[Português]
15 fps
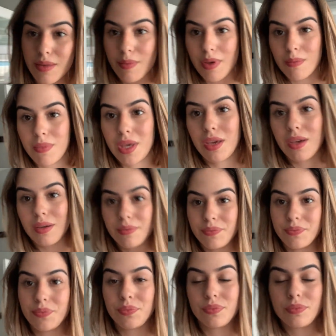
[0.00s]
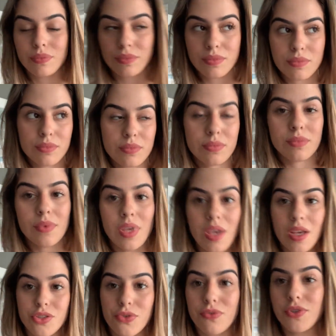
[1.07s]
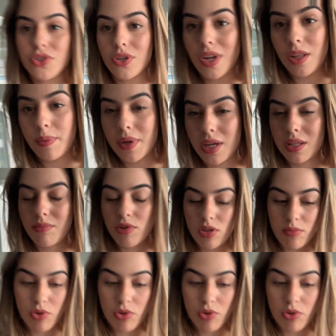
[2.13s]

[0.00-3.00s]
da minha amiga e resolvi direto pro academia do